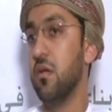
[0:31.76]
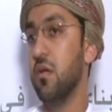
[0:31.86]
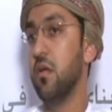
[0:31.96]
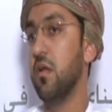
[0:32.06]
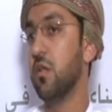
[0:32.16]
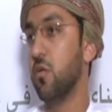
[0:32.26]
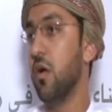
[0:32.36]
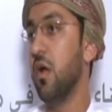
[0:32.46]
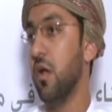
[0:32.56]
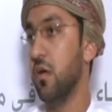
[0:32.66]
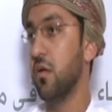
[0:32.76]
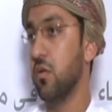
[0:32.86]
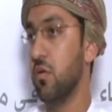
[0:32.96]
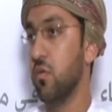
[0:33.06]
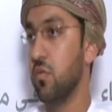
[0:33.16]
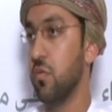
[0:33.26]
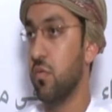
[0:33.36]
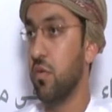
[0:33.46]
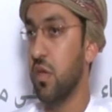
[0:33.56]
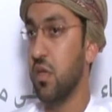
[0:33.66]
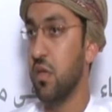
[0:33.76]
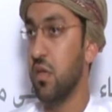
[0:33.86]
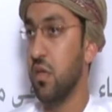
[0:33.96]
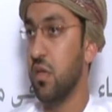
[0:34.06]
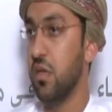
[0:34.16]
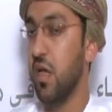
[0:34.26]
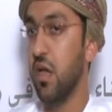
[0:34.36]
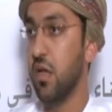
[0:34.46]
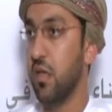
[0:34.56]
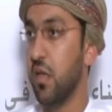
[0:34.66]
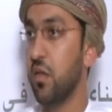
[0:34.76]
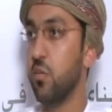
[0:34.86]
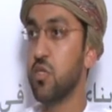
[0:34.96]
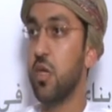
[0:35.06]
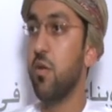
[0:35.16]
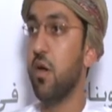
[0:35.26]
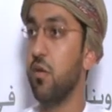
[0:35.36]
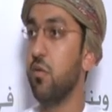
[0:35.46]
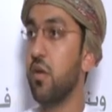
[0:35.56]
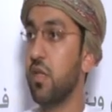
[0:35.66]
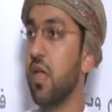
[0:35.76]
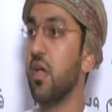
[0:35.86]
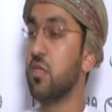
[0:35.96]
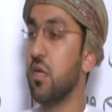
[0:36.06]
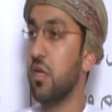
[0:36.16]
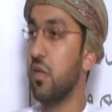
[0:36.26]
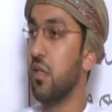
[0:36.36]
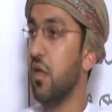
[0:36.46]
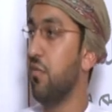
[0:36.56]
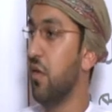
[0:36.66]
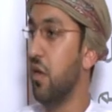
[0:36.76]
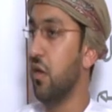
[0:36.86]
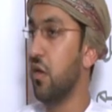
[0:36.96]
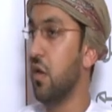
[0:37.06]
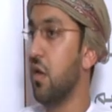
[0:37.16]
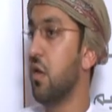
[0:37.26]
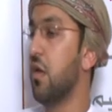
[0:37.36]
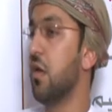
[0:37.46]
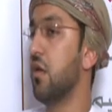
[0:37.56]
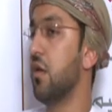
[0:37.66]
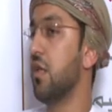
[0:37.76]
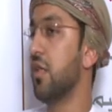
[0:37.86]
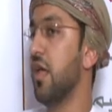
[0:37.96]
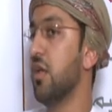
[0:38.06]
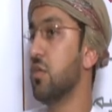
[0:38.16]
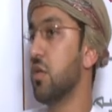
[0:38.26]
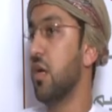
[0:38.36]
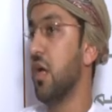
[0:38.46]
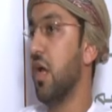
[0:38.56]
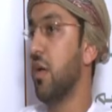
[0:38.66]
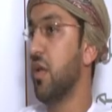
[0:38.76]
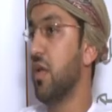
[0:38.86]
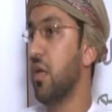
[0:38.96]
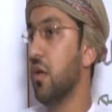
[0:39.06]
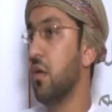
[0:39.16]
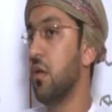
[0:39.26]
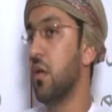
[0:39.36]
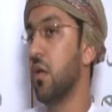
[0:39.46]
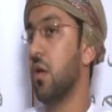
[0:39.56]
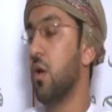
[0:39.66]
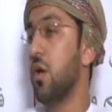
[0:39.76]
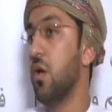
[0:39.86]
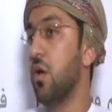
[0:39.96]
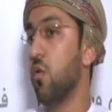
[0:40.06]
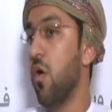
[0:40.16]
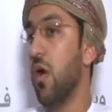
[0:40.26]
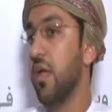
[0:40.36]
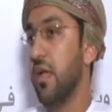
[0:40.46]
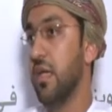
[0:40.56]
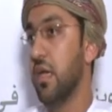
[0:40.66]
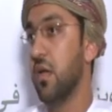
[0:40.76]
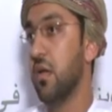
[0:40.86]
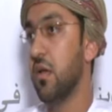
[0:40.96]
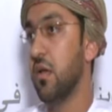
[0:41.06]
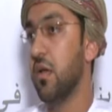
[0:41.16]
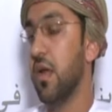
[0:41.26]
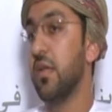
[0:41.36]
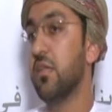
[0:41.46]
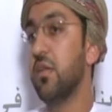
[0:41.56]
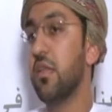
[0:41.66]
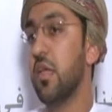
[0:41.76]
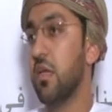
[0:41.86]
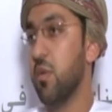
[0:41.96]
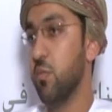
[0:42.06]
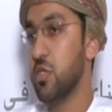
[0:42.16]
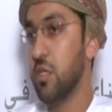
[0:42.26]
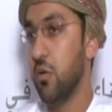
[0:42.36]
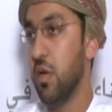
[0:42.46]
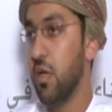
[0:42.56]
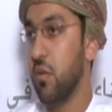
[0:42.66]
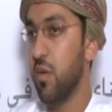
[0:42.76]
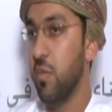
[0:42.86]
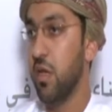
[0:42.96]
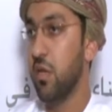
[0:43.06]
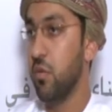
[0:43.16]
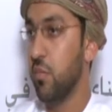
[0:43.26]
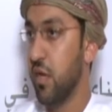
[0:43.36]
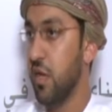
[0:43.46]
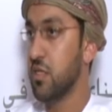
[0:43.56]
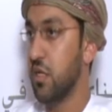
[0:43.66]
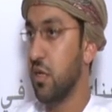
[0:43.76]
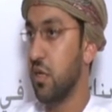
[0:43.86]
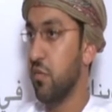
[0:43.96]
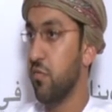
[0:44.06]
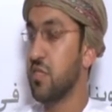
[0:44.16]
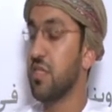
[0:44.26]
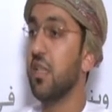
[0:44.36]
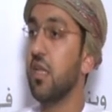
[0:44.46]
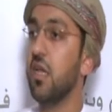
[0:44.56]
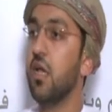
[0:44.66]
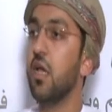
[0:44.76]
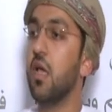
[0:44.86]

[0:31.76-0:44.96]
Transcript: احنا نتوقع انه في نهاية هذه المسابقة انه النتائج اللي نطلع فيها نتائج عملية واقعية راح ترتقي بمستوى المباني والمنازل في السلطنة